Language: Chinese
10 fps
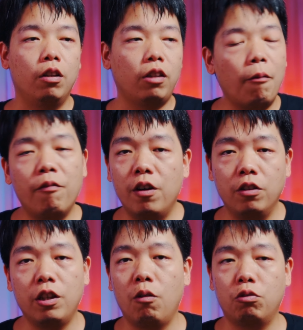大部分
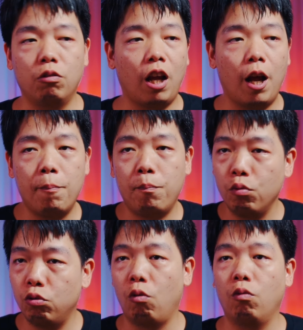人就像我说，他
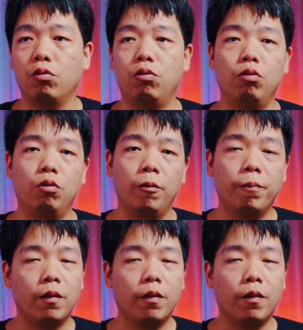不懂去